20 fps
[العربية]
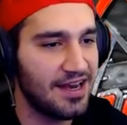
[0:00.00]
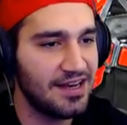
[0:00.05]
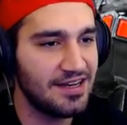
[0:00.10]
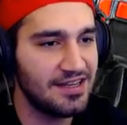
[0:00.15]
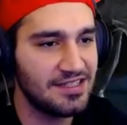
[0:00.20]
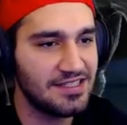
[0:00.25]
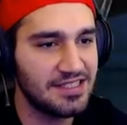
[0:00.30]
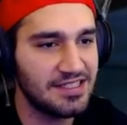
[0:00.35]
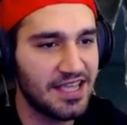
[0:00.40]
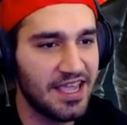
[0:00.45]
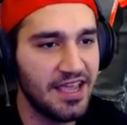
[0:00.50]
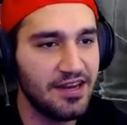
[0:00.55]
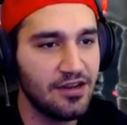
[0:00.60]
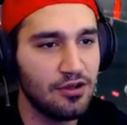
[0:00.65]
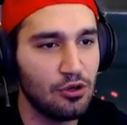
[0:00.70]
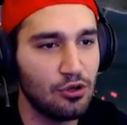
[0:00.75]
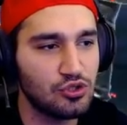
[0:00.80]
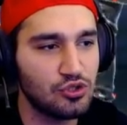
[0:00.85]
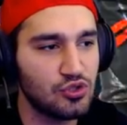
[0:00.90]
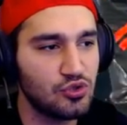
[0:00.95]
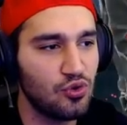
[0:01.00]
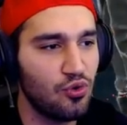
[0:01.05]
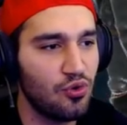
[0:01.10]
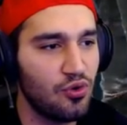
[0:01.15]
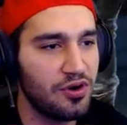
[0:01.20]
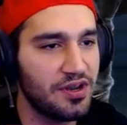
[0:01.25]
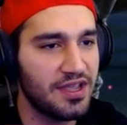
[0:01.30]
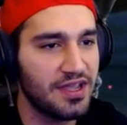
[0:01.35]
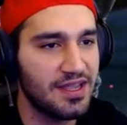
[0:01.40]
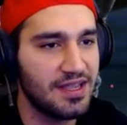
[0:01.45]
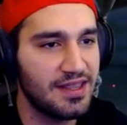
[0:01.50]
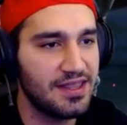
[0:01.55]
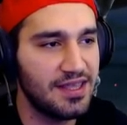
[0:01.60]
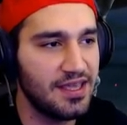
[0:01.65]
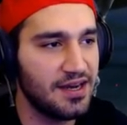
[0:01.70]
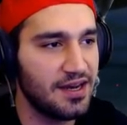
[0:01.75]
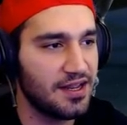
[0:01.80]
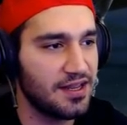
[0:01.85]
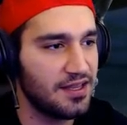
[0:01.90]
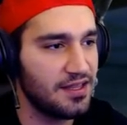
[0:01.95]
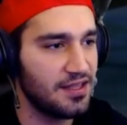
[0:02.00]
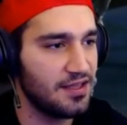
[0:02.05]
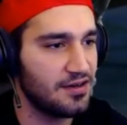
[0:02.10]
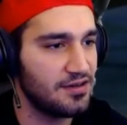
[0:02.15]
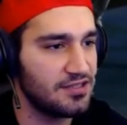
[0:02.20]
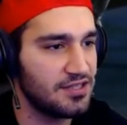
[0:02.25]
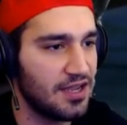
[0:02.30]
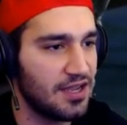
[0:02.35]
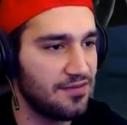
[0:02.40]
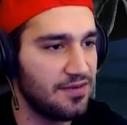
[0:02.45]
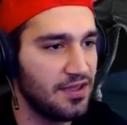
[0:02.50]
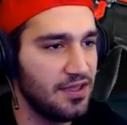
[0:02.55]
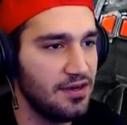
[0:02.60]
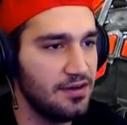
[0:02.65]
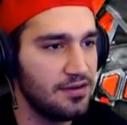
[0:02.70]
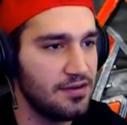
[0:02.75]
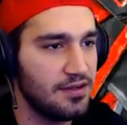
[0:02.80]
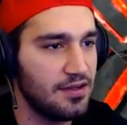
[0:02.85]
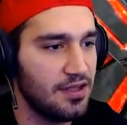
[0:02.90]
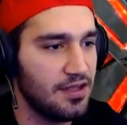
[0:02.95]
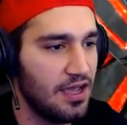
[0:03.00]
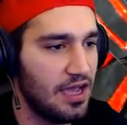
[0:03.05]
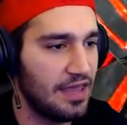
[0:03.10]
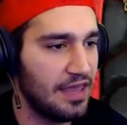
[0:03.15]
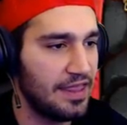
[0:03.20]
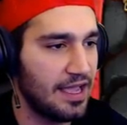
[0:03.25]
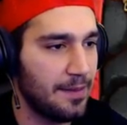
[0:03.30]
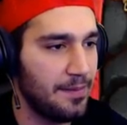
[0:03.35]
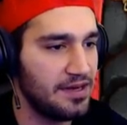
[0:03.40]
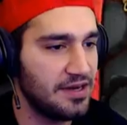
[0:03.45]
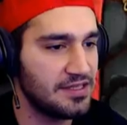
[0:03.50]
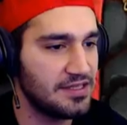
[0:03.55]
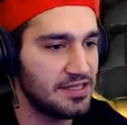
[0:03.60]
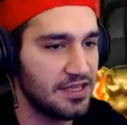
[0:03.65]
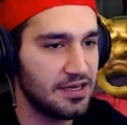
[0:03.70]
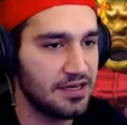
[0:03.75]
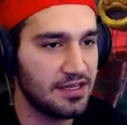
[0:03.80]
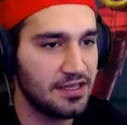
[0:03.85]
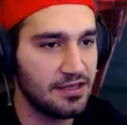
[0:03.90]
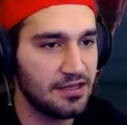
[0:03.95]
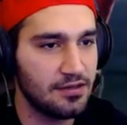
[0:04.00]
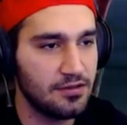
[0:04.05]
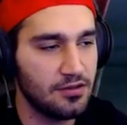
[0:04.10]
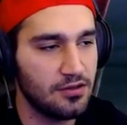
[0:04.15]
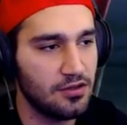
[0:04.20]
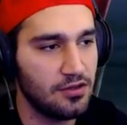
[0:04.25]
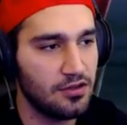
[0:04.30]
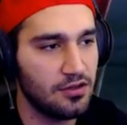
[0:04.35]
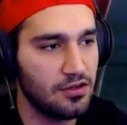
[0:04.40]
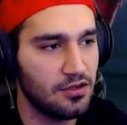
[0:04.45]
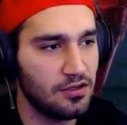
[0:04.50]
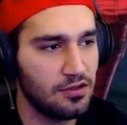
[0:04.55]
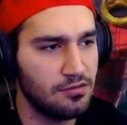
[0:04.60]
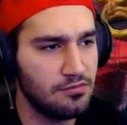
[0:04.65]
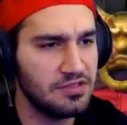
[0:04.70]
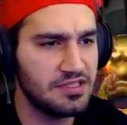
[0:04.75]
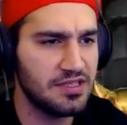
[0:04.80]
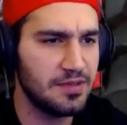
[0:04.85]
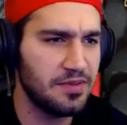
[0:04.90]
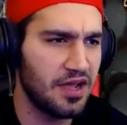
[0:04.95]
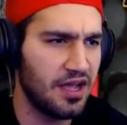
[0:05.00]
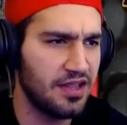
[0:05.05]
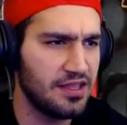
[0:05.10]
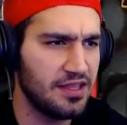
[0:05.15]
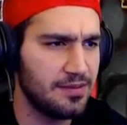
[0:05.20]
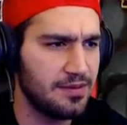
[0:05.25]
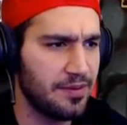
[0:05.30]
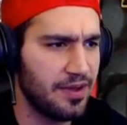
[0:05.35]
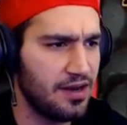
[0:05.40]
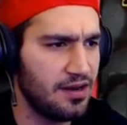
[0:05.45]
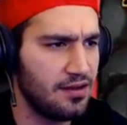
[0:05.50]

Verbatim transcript: السكين اسطوري كثير كثير شايفين هذا كمان سكين آه، نزل من قديم تبع